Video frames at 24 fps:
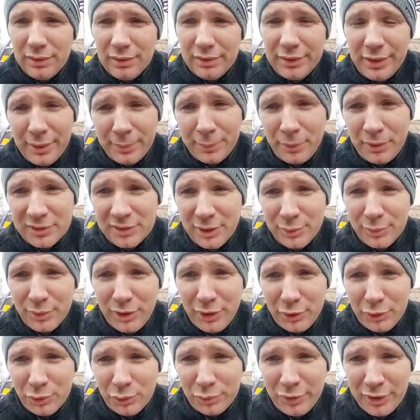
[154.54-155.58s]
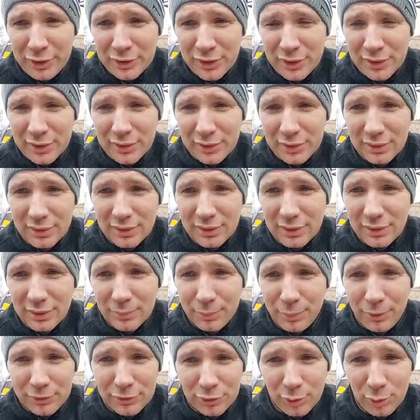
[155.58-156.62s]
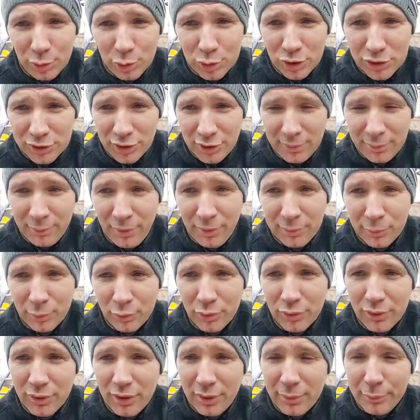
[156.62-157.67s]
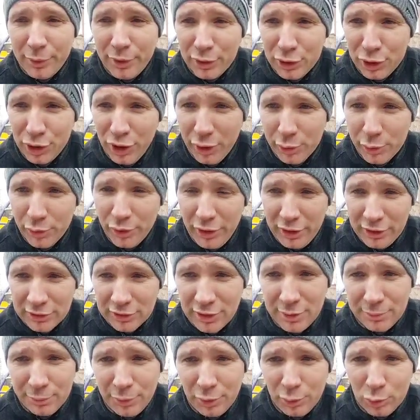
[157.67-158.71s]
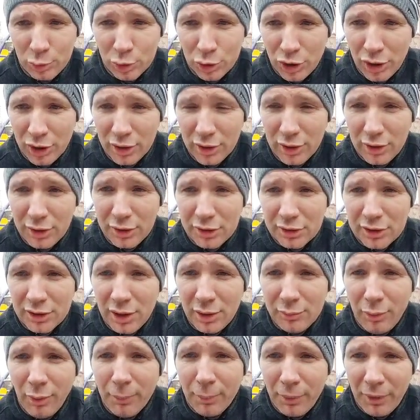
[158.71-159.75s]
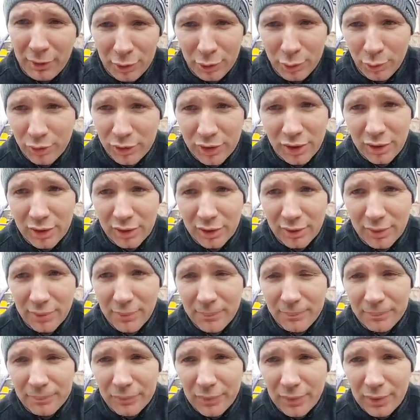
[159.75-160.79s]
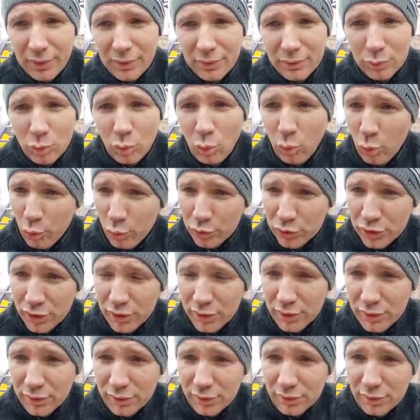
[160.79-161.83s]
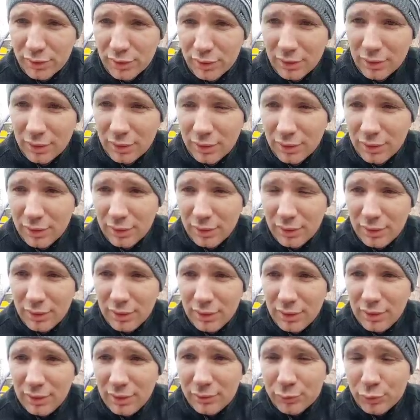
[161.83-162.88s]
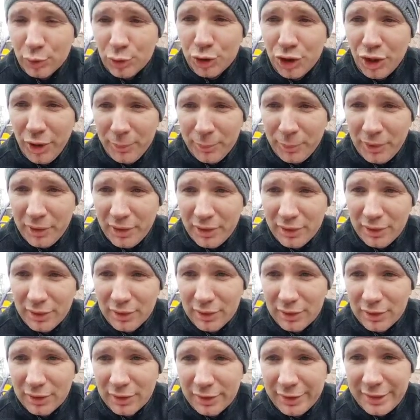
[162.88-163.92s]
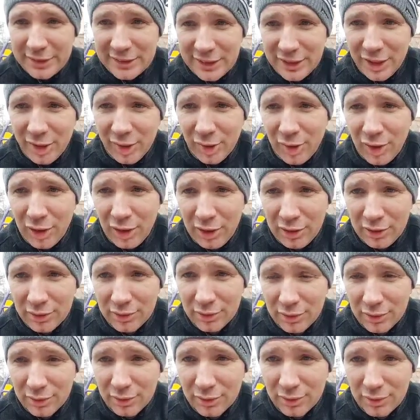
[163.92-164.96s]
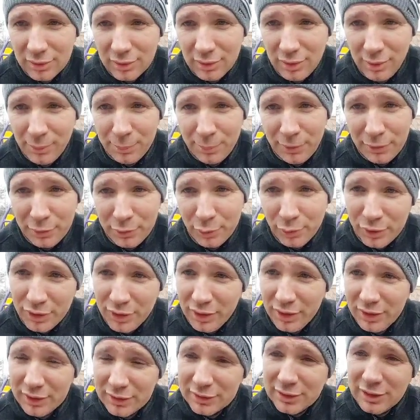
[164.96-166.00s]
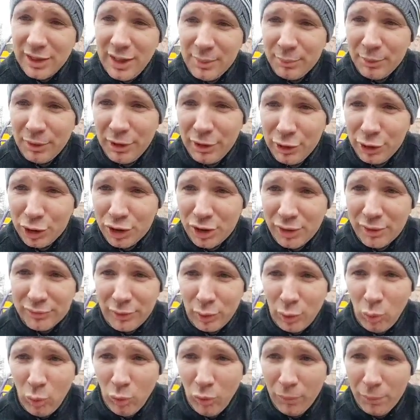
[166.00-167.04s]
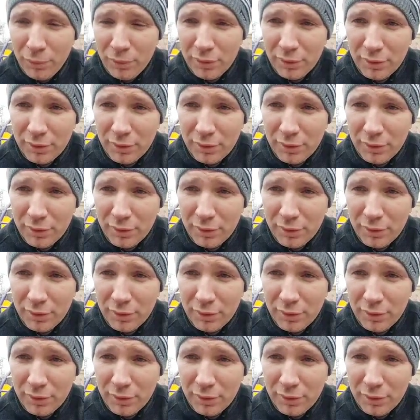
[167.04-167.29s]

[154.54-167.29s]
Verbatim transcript: Я призываю вас прислушаться к моему обращению. А самое лучшее, если вы пройдете курс в учебке на стрелка и пойдете сами лично в окоп.